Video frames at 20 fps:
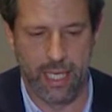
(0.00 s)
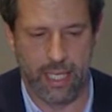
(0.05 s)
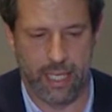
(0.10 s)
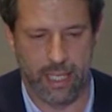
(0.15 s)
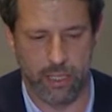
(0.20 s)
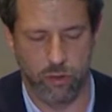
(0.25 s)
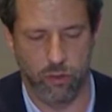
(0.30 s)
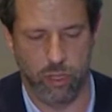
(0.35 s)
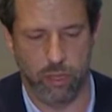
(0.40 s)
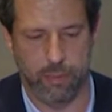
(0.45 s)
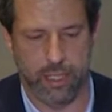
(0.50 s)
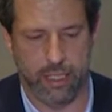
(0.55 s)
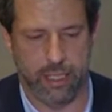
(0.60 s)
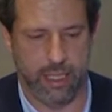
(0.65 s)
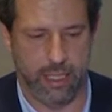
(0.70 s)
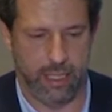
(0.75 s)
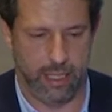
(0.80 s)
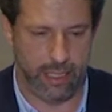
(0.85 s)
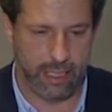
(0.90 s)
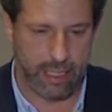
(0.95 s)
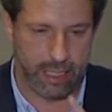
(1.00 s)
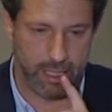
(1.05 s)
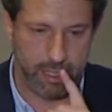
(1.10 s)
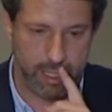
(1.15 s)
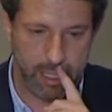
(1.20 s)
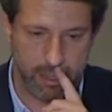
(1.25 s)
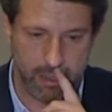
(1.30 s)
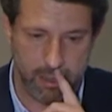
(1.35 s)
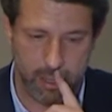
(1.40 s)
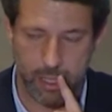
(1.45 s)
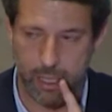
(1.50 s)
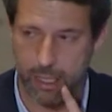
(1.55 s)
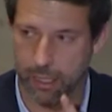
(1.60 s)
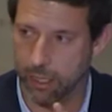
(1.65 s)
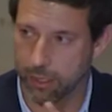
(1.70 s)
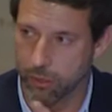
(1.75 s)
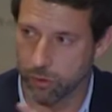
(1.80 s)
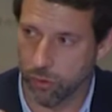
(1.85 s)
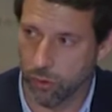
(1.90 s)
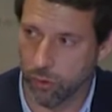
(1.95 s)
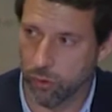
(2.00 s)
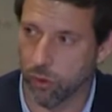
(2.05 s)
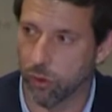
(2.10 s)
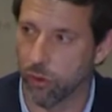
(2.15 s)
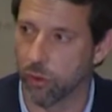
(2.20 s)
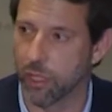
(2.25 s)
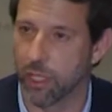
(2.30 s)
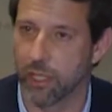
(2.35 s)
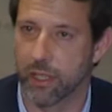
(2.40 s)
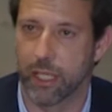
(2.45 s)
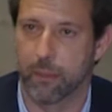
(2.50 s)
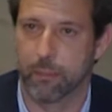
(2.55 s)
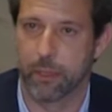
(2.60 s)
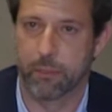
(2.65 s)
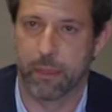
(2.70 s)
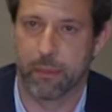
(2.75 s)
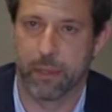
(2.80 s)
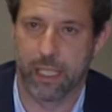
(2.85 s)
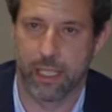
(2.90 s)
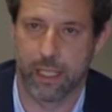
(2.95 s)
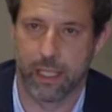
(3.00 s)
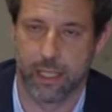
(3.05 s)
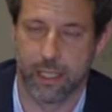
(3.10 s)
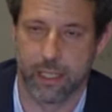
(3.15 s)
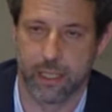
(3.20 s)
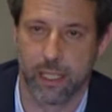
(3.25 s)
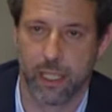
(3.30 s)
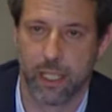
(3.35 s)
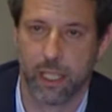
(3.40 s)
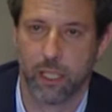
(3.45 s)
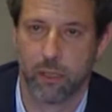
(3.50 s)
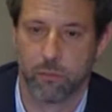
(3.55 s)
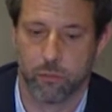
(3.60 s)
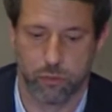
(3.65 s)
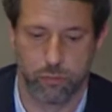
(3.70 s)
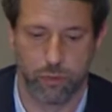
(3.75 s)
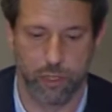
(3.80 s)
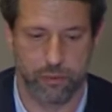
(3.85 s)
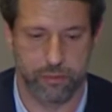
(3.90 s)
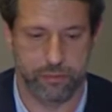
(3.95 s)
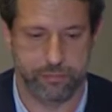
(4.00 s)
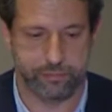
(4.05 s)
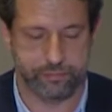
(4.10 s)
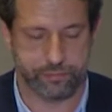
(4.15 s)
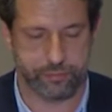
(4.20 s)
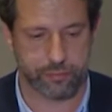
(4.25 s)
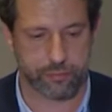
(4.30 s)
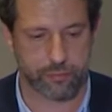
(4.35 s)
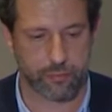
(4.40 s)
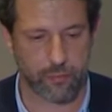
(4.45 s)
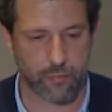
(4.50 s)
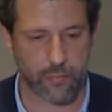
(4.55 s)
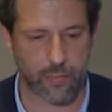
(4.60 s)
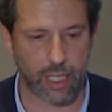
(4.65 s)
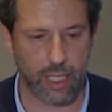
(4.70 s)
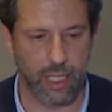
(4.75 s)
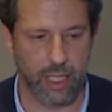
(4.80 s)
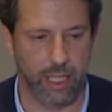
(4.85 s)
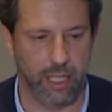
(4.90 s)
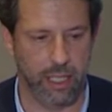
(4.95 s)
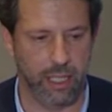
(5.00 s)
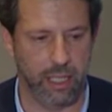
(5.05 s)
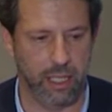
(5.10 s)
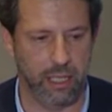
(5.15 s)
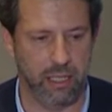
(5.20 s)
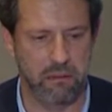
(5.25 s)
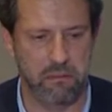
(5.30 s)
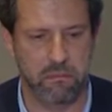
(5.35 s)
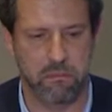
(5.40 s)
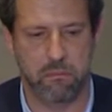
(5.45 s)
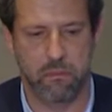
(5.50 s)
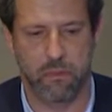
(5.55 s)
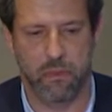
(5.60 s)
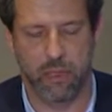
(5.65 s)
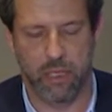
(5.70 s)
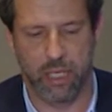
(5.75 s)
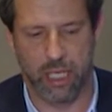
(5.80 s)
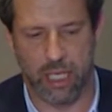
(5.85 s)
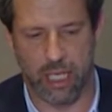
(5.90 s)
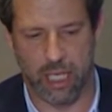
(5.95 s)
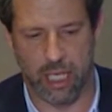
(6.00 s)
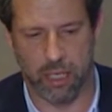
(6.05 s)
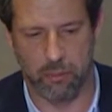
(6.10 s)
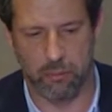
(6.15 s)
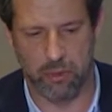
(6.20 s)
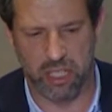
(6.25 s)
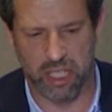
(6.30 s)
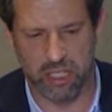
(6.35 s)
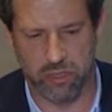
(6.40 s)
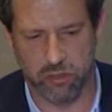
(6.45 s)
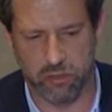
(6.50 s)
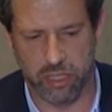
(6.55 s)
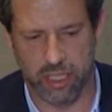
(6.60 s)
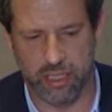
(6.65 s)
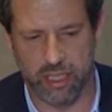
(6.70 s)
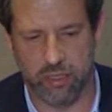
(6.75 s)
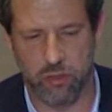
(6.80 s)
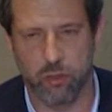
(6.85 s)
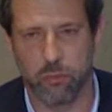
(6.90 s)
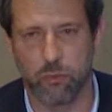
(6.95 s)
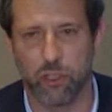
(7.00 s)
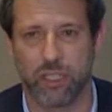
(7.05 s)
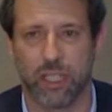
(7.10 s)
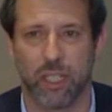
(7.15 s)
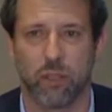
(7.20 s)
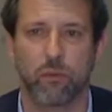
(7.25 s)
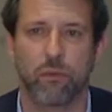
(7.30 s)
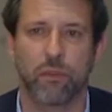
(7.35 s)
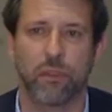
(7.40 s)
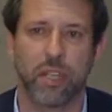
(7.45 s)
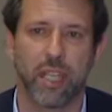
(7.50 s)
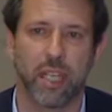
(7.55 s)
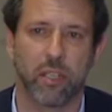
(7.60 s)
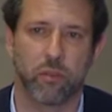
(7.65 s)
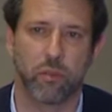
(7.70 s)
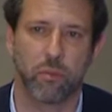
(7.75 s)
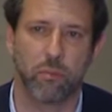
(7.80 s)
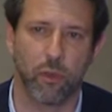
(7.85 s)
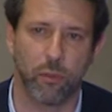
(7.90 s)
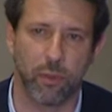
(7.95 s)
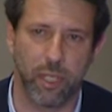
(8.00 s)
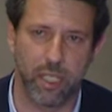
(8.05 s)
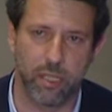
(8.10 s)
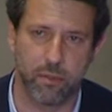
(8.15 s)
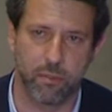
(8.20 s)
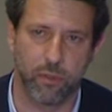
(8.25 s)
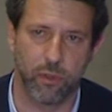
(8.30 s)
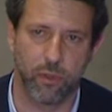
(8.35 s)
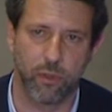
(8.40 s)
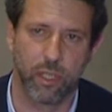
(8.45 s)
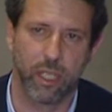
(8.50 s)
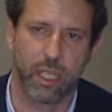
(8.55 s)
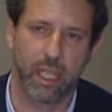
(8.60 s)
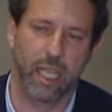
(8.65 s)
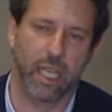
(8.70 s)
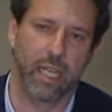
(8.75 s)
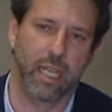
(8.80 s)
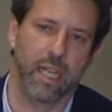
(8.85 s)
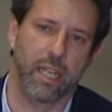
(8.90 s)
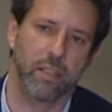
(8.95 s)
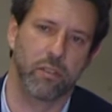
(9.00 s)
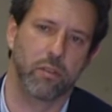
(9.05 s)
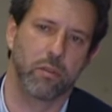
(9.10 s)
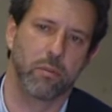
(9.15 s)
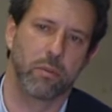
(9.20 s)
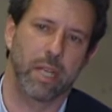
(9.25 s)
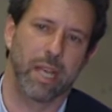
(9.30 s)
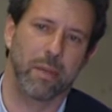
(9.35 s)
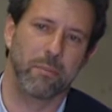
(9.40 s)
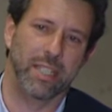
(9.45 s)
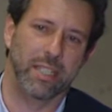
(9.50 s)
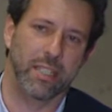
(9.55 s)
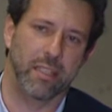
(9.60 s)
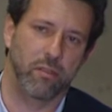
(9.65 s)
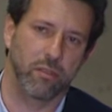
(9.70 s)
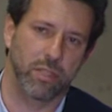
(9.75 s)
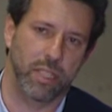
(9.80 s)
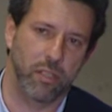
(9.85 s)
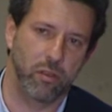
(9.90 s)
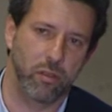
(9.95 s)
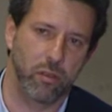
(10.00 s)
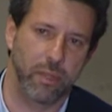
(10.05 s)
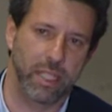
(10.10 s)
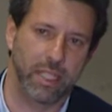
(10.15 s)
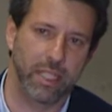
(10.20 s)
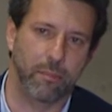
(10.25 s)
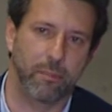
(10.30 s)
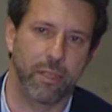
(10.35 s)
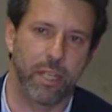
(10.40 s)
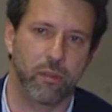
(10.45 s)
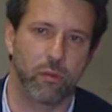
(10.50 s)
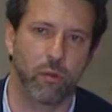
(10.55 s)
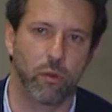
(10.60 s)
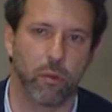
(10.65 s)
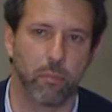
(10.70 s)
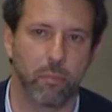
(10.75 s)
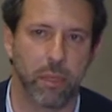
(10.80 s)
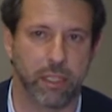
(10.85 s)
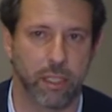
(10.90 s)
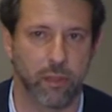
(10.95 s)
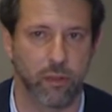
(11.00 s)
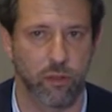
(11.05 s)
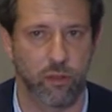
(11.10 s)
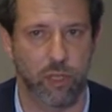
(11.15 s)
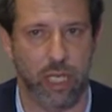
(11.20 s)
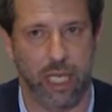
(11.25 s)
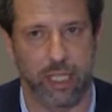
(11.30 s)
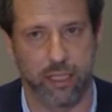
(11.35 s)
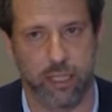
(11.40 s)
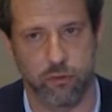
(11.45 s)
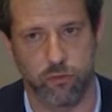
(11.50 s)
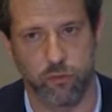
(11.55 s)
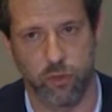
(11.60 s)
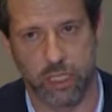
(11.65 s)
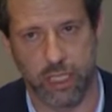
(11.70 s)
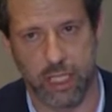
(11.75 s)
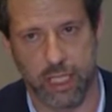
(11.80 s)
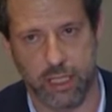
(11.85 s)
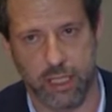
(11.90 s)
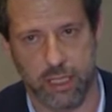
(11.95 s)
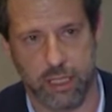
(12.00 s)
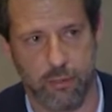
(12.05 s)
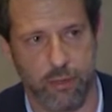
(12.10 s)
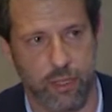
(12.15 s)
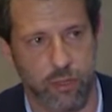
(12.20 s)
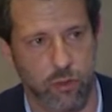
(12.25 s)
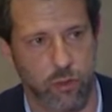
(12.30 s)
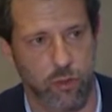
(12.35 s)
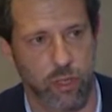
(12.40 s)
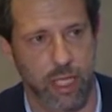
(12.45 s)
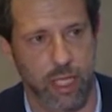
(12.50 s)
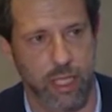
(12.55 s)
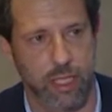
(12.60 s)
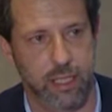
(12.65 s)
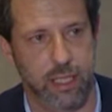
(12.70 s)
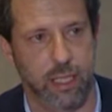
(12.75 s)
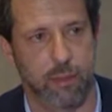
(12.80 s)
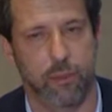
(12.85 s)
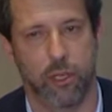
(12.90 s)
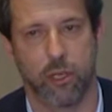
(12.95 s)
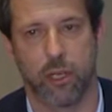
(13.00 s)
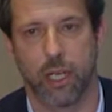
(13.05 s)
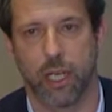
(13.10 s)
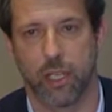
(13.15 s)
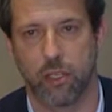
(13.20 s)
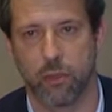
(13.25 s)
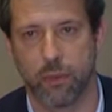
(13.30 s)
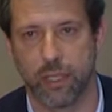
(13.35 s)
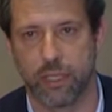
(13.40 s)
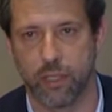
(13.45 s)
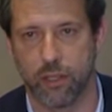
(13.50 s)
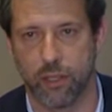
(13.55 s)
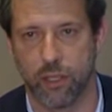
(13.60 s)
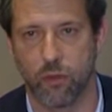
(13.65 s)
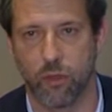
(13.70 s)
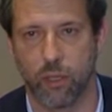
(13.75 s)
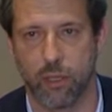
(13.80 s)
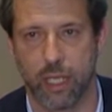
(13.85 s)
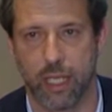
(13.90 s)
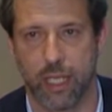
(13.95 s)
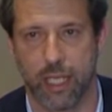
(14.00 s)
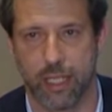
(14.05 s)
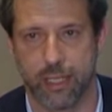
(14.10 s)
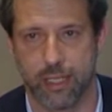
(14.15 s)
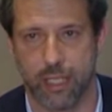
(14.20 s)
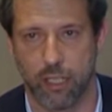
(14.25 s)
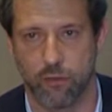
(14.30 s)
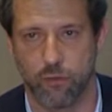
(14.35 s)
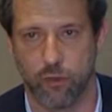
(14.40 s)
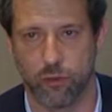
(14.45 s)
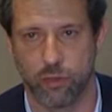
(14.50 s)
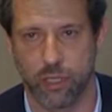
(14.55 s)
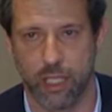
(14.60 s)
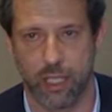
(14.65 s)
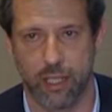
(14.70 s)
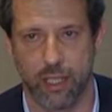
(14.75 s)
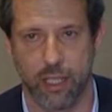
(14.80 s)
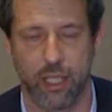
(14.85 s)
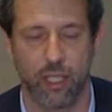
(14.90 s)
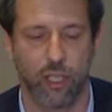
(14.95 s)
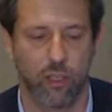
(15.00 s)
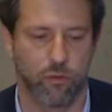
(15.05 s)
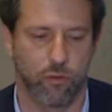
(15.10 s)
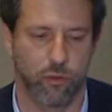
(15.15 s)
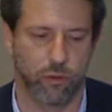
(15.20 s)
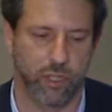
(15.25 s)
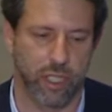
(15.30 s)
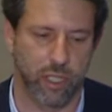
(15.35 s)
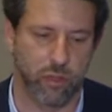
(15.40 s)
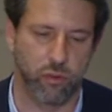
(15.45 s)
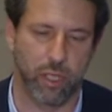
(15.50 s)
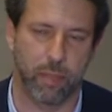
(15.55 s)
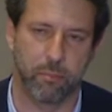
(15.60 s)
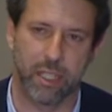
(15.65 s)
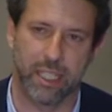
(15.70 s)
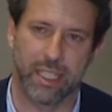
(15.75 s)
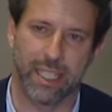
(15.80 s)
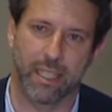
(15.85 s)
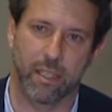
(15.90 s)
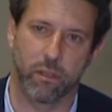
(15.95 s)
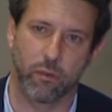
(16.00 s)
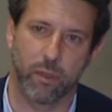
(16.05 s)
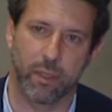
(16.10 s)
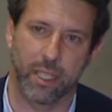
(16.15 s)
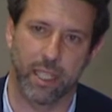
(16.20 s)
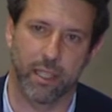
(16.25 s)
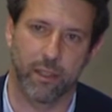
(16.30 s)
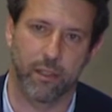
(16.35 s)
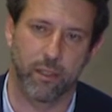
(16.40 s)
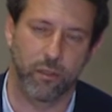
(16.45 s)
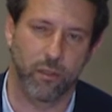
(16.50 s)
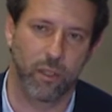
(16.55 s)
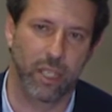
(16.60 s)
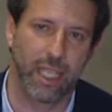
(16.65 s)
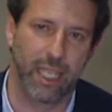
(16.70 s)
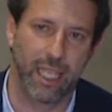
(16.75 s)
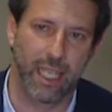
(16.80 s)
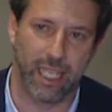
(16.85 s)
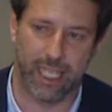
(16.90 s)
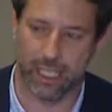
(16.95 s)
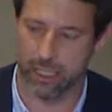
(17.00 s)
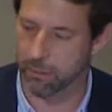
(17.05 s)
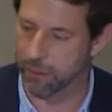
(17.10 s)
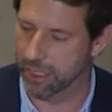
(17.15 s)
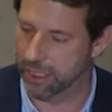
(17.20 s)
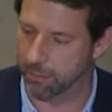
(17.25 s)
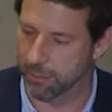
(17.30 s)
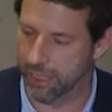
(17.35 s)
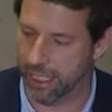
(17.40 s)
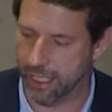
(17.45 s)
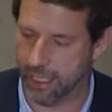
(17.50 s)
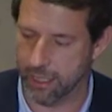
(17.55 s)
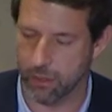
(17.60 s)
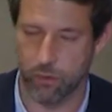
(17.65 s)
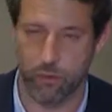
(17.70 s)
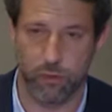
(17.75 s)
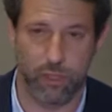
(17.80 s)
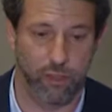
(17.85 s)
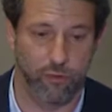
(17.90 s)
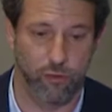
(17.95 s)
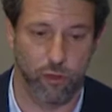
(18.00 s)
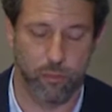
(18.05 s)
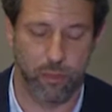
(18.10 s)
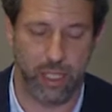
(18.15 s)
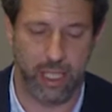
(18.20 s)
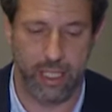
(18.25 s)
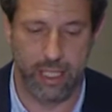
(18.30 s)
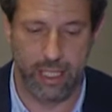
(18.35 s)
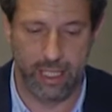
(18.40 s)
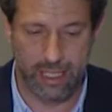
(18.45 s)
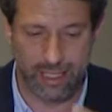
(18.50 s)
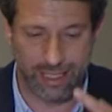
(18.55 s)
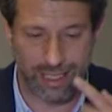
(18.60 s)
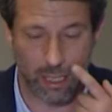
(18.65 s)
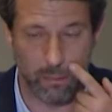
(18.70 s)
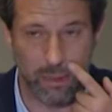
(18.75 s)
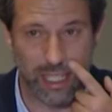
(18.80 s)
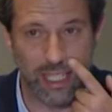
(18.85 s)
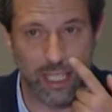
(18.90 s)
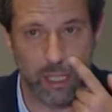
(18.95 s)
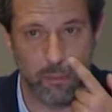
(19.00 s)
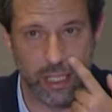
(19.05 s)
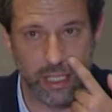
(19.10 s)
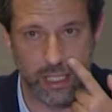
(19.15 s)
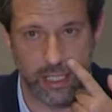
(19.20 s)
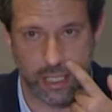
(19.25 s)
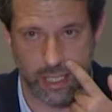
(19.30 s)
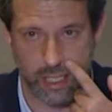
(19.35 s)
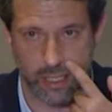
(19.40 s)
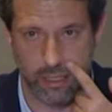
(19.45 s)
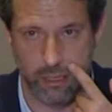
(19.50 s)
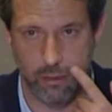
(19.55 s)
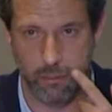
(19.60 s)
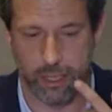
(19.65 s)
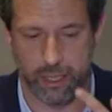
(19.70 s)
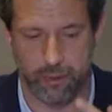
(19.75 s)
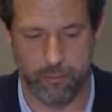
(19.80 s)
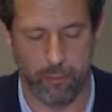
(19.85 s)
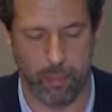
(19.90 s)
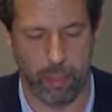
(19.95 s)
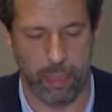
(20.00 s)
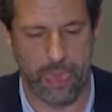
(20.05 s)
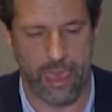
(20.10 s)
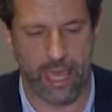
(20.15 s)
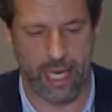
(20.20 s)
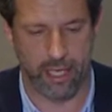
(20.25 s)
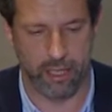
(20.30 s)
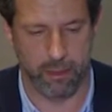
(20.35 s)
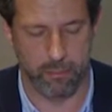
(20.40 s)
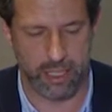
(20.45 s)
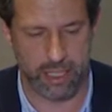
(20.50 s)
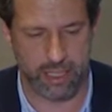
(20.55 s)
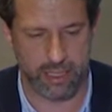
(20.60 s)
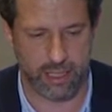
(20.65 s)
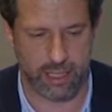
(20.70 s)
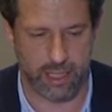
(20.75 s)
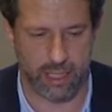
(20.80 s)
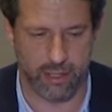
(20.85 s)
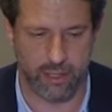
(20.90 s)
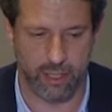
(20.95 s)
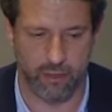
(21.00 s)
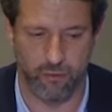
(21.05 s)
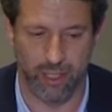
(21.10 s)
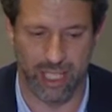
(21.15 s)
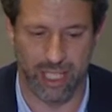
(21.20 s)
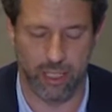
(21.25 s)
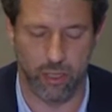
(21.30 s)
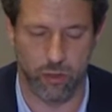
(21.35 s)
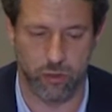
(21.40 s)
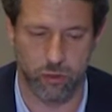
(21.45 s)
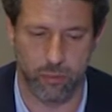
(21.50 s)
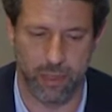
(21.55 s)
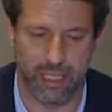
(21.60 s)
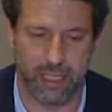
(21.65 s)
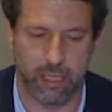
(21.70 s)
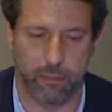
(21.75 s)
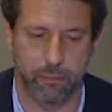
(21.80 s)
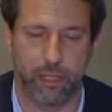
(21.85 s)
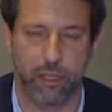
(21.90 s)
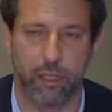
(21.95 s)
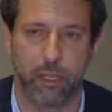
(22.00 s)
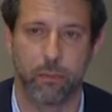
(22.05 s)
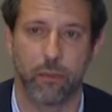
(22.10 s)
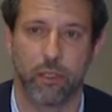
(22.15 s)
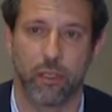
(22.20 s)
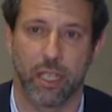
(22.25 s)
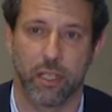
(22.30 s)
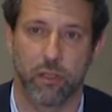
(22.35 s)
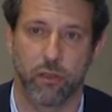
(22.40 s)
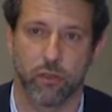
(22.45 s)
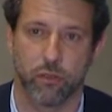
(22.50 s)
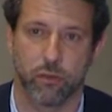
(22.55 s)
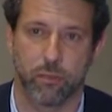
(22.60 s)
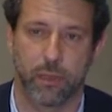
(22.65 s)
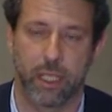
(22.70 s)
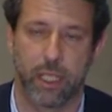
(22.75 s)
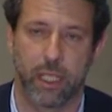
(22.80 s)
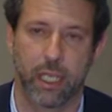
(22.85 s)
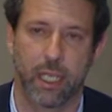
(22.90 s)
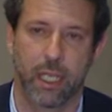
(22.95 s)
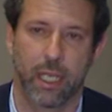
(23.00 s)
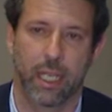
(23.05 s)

¿Qué es lo que pasa? Y aquí ya en tronco con lo que decía Pepe Valladares. Pues bueno, eh, estos 30 años demuestran un cierto inmovilismo, en año, a mitad de los años 90 aparece un competidor, antes Fuente Alta estaba solo en la isla, pero en el año 95 eh, sale Fonteide. Fonteide es una empresa de nueva creación que se mete en mercado de forma tremendamente agresiva. Además, hacia final de los 90, principio del año 2000,